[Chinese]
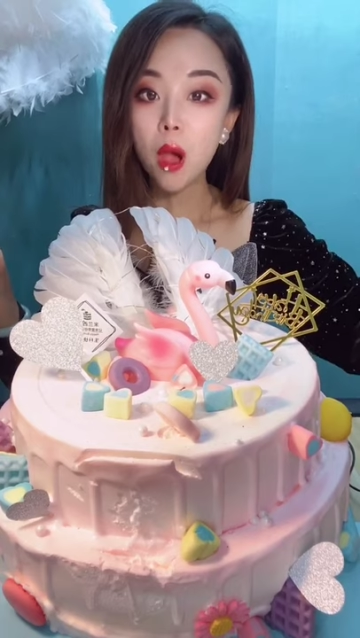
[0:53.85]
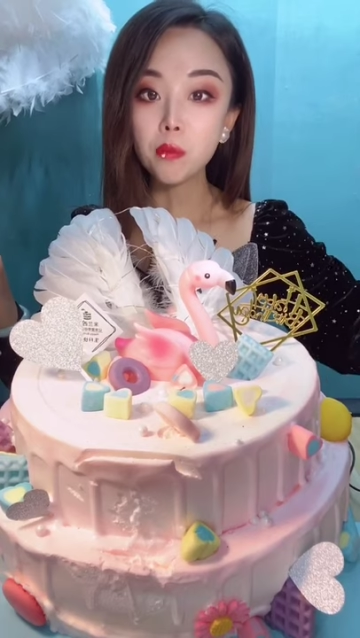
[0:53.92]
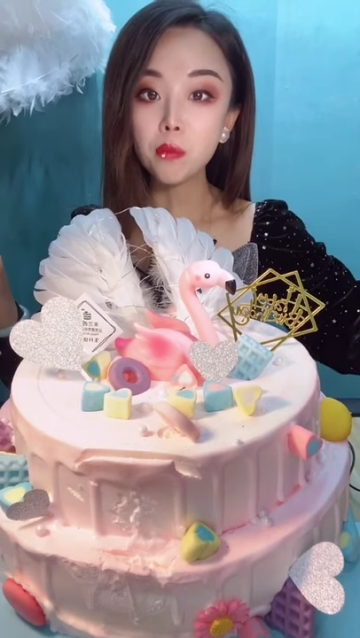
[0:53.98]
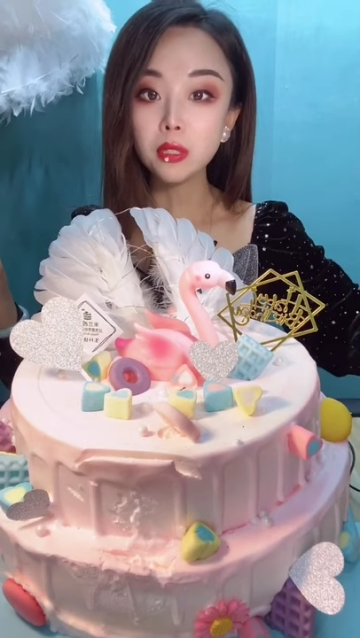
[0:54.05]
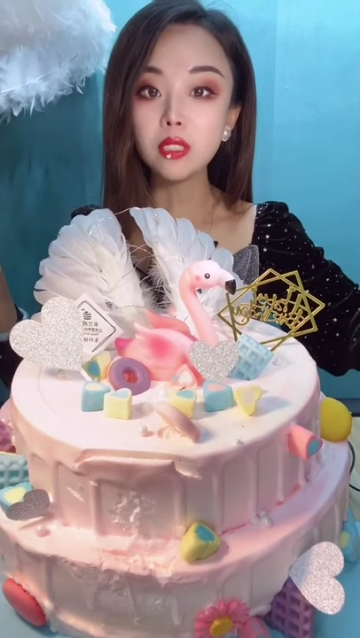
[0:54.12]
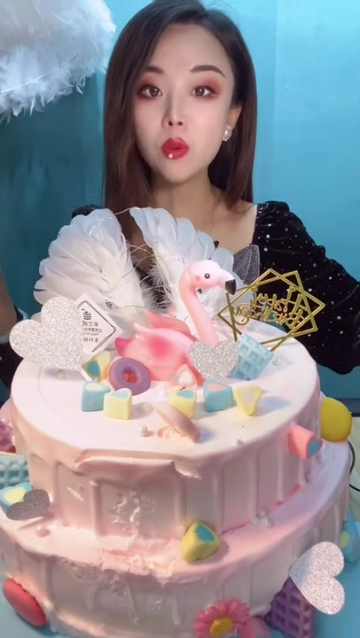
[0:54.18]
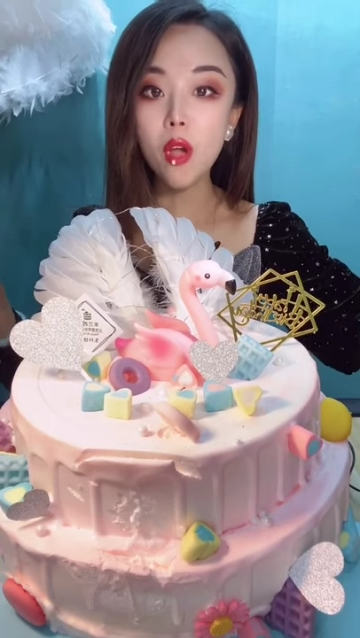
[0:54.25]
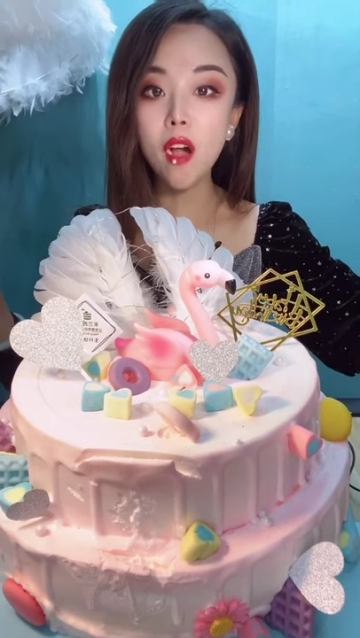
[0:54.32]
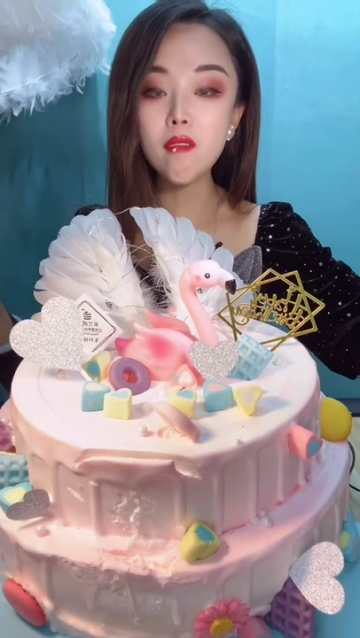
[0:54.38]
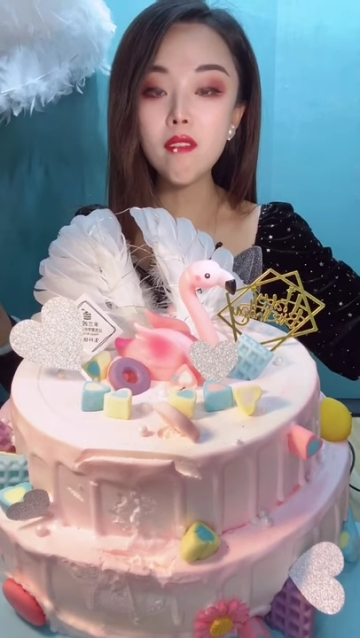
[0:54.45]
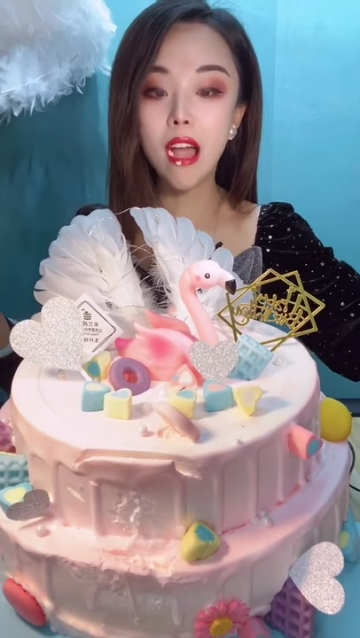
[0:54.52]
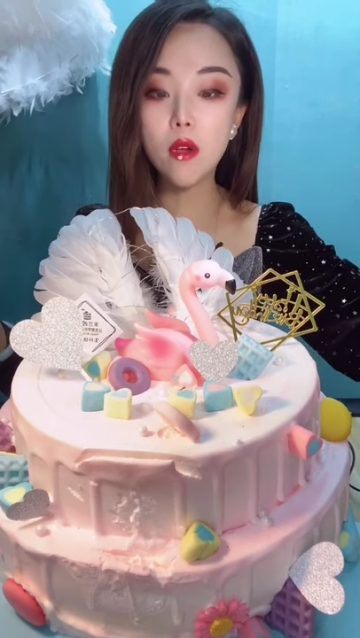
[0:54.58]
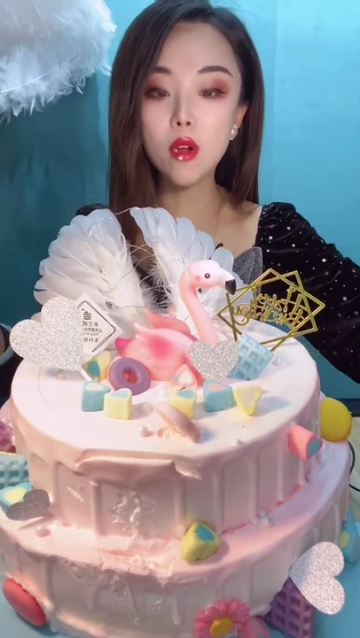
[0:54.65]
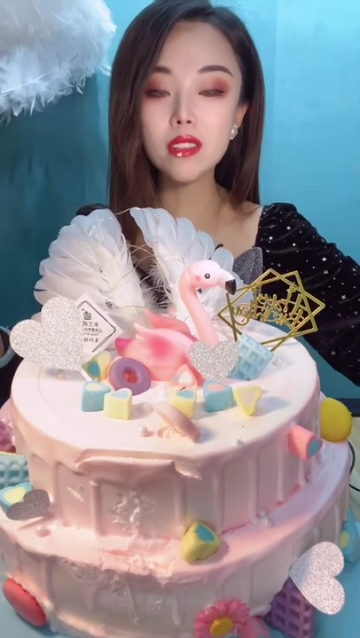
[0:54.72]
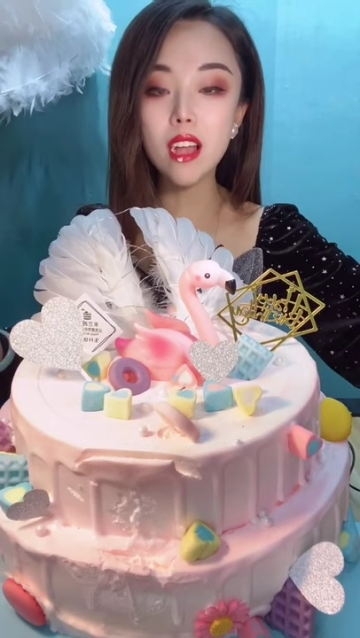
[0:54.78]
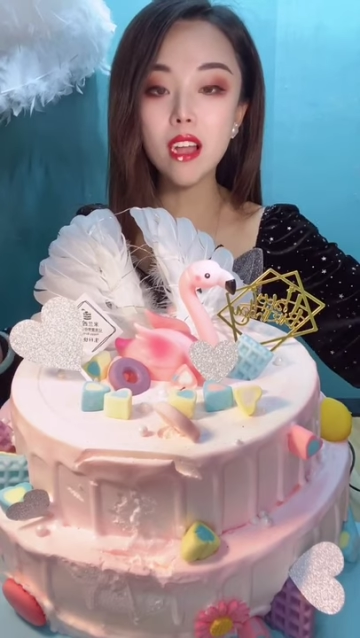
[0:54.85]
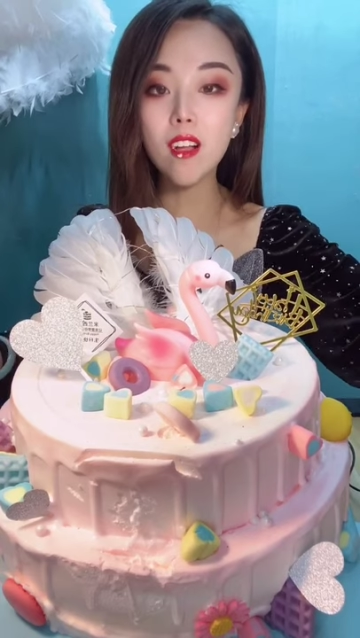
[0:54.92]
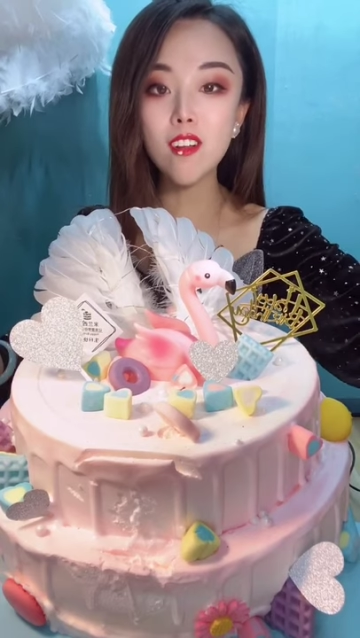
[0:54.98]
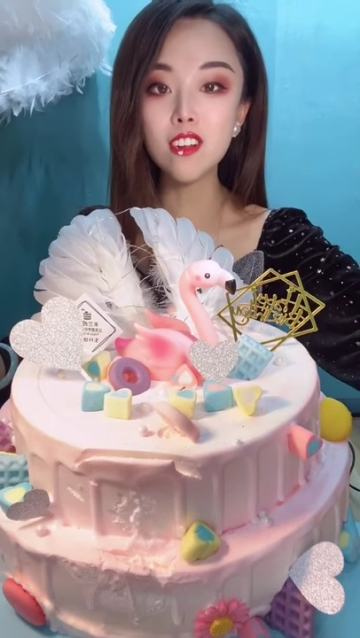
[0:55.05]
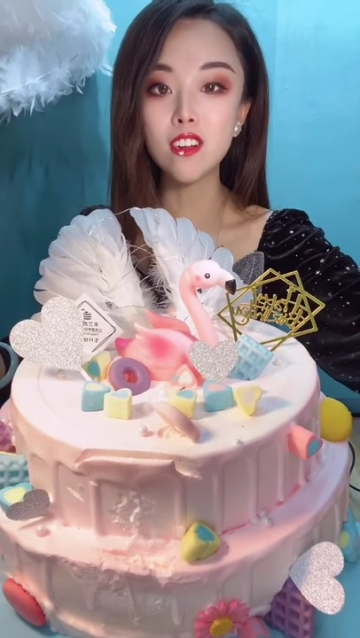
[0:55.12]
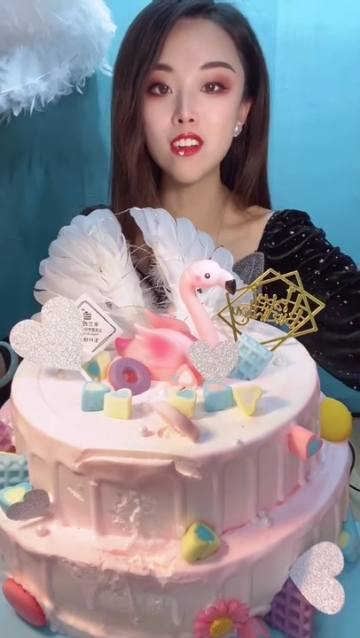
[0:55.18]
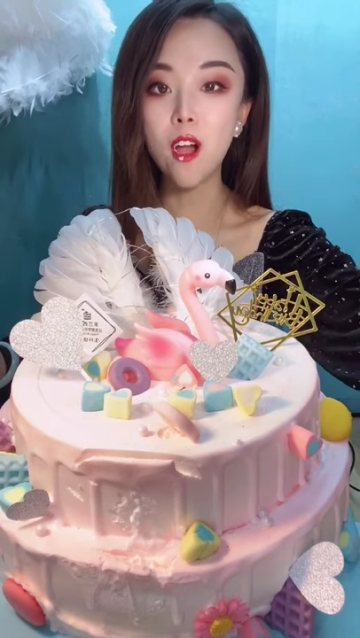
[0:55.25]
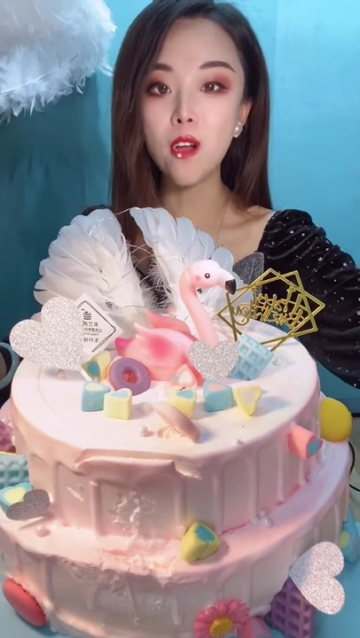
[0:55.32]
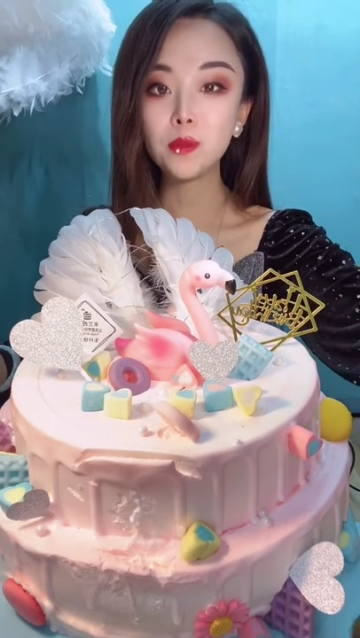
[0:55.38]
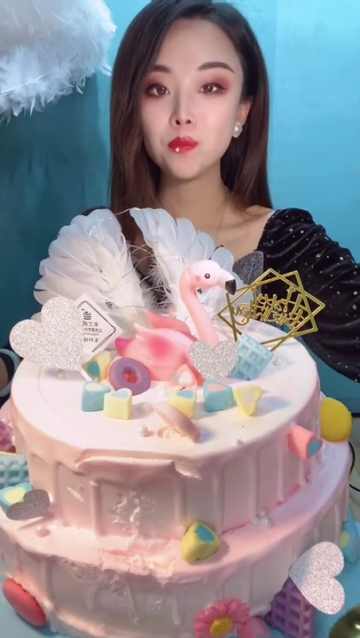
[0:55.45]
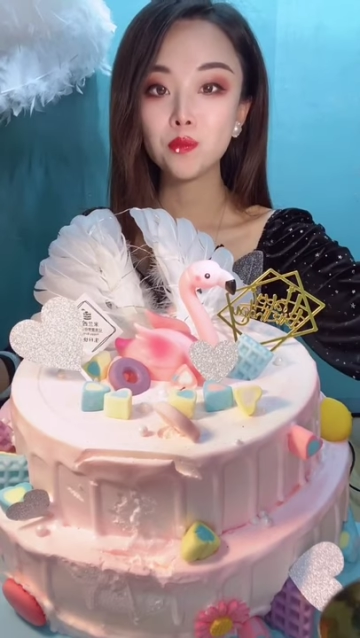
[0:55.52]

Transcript: 不行，我要挖一块蛋糕尝尝。